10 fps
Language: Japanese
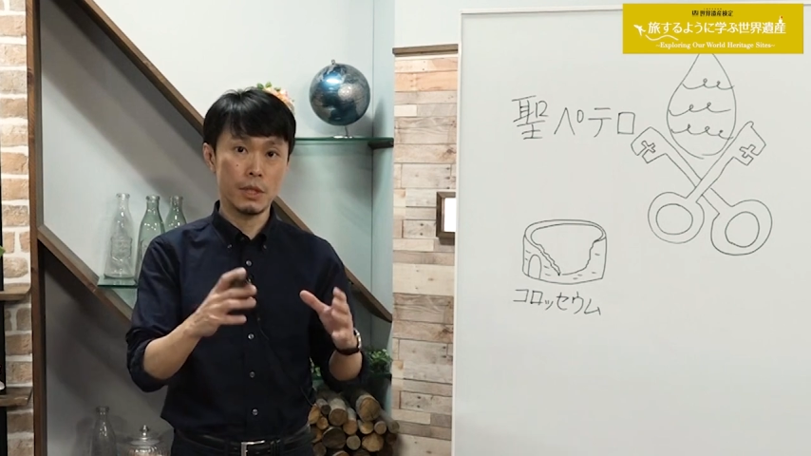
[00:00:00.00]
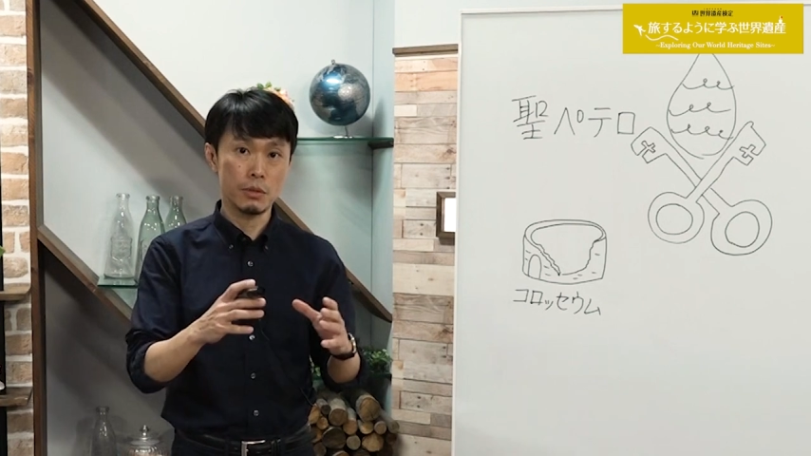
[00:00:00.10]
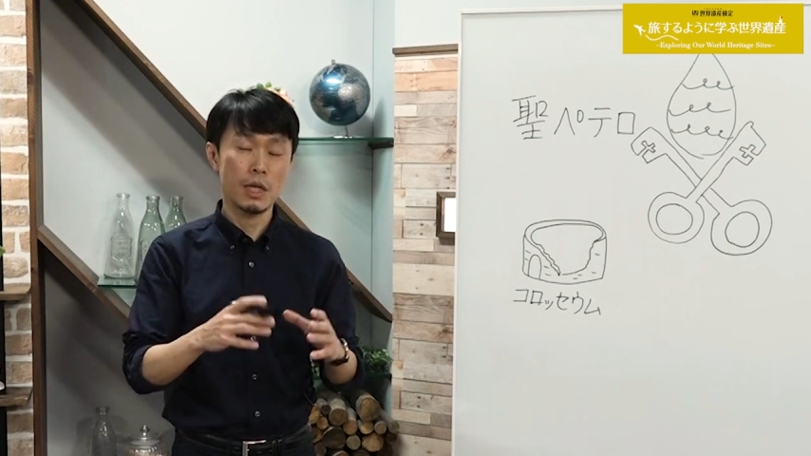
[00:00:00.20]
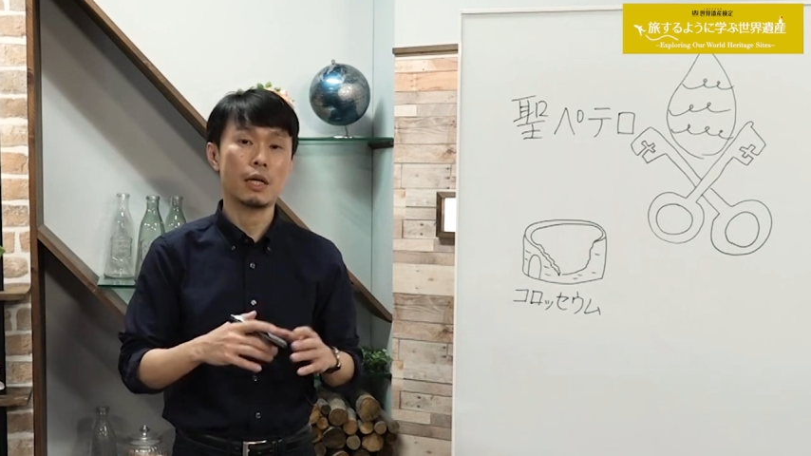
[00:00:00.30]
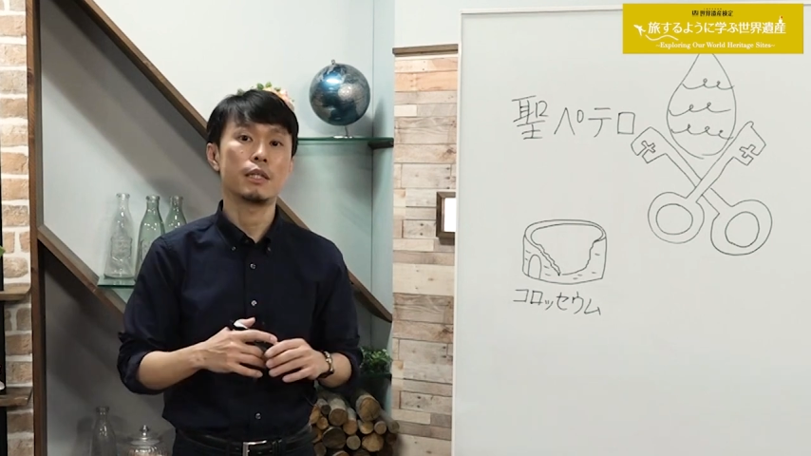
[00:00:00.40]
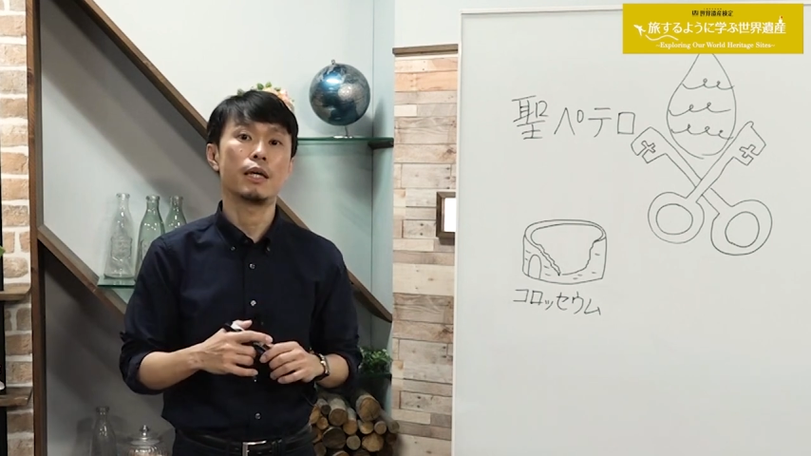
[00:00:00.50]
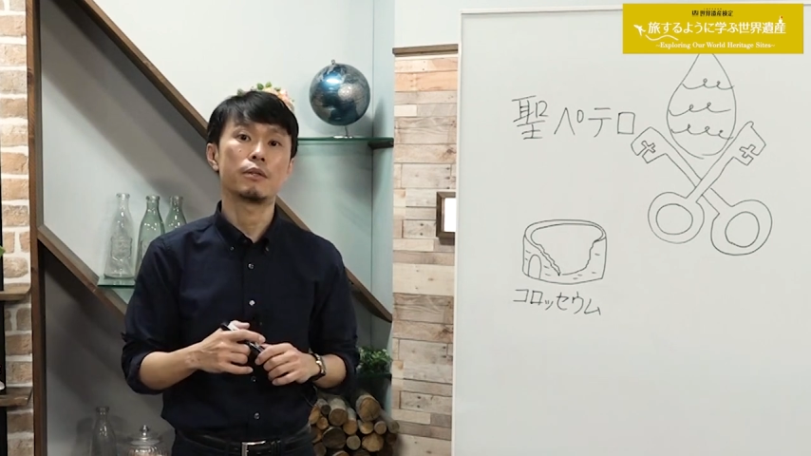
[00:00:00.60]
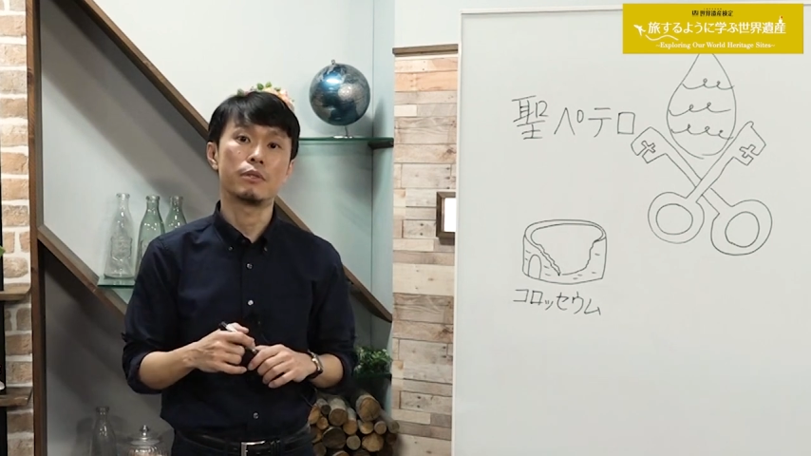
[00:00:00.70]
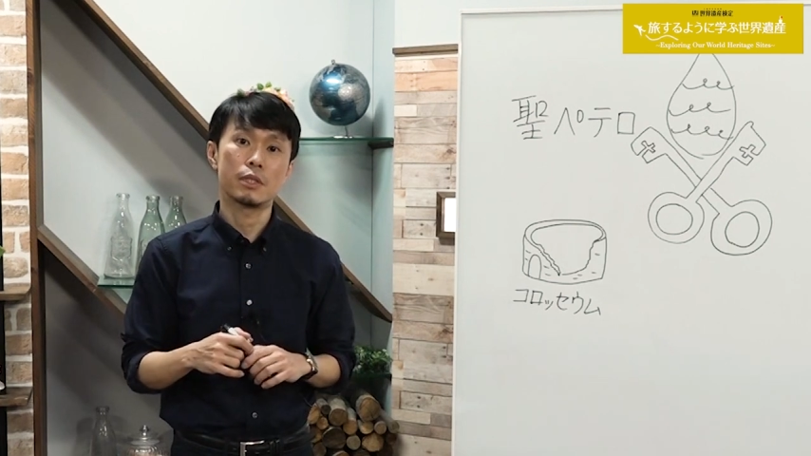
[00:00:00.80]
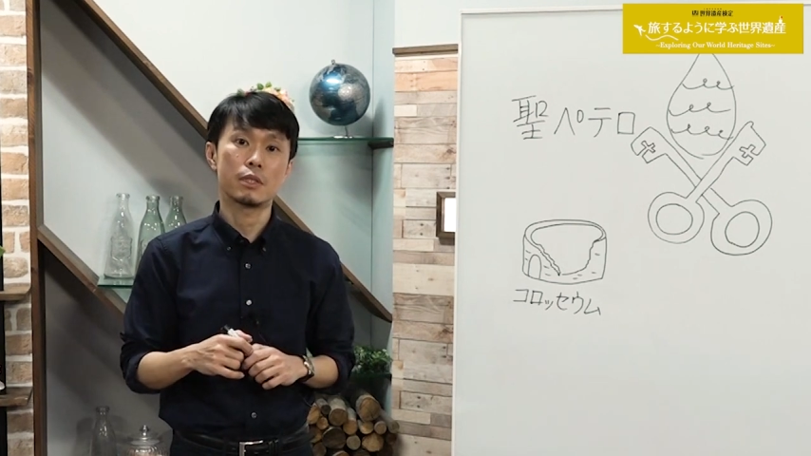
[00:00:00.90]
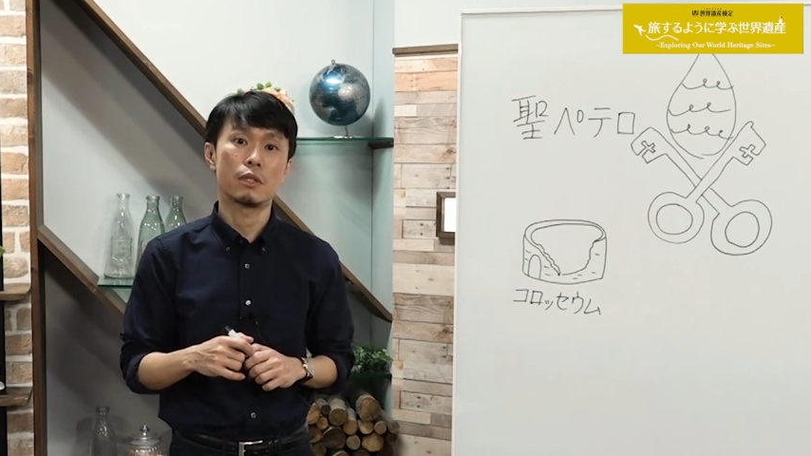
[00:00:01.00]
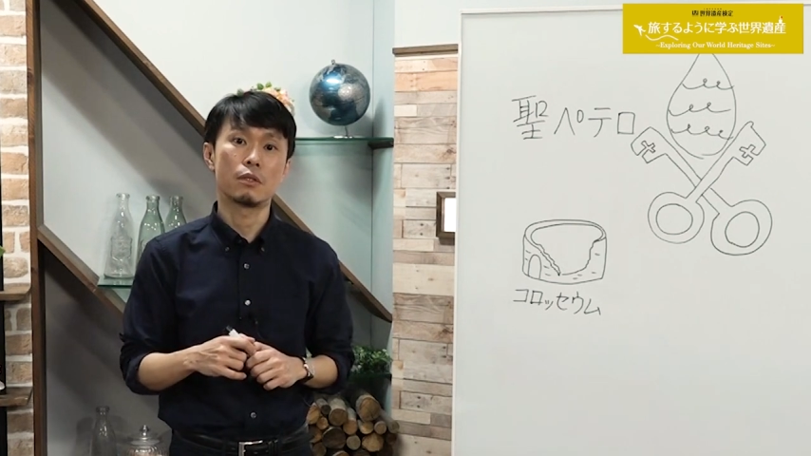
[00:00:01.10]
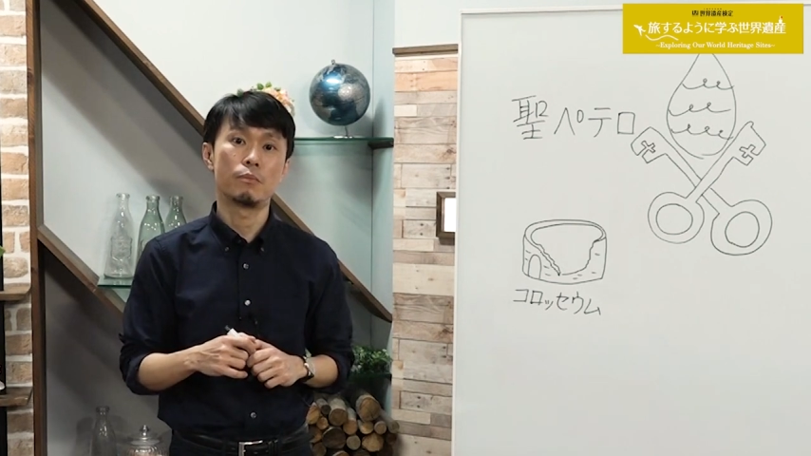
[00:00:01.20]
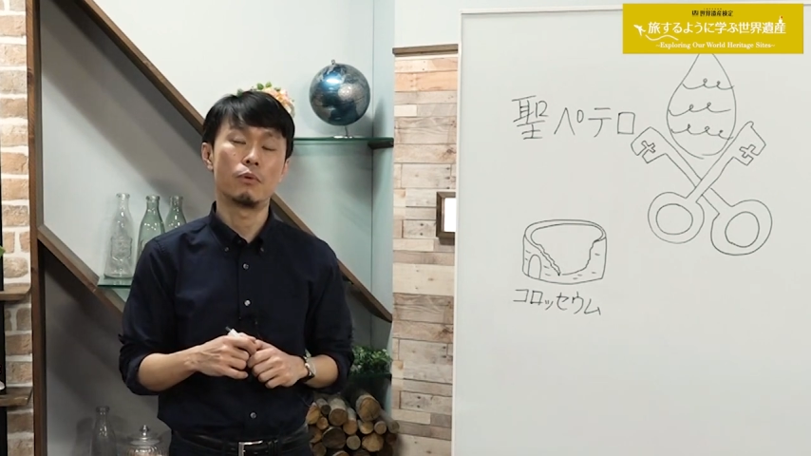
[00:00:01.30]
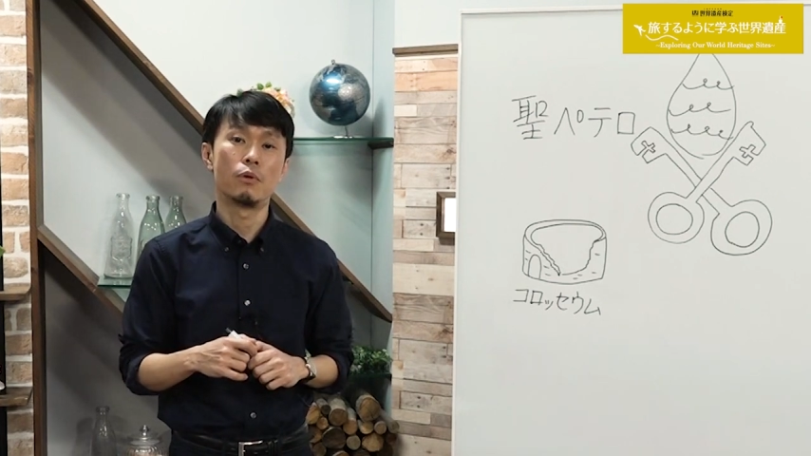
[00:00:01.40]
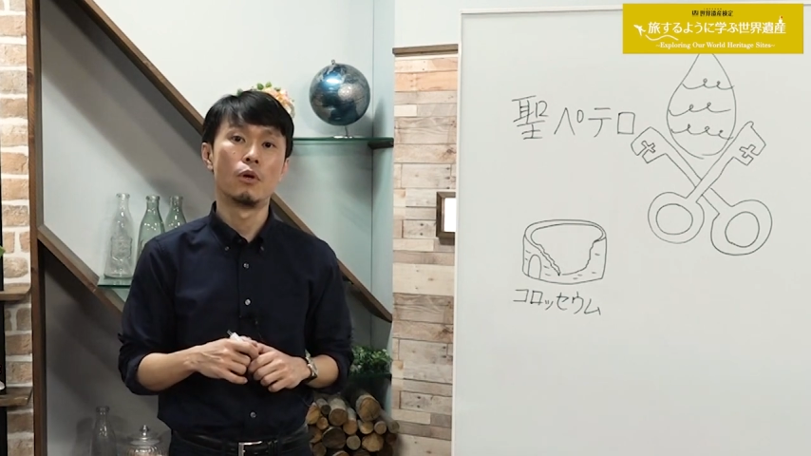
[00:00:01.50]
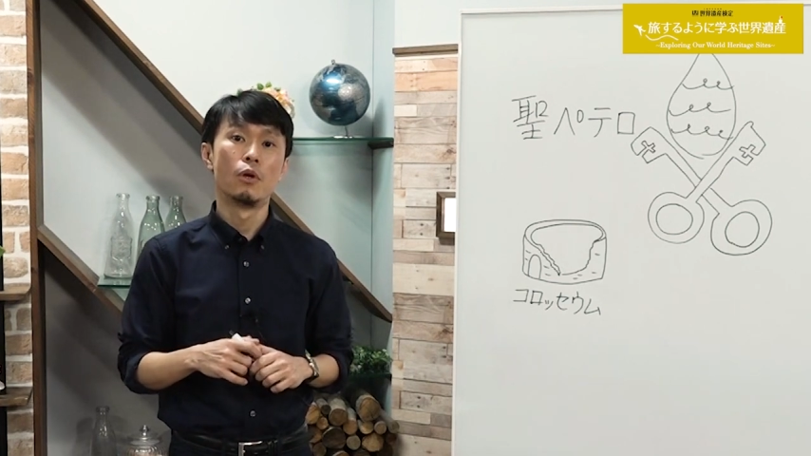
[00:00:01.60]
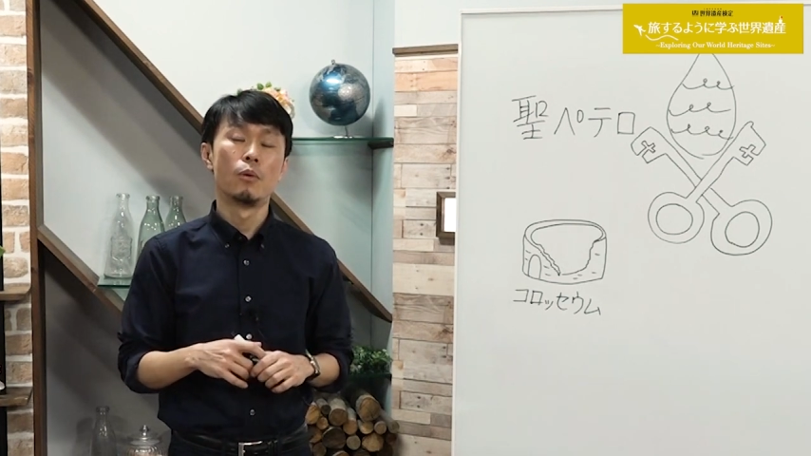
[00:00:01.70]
マの中にあるんですけれども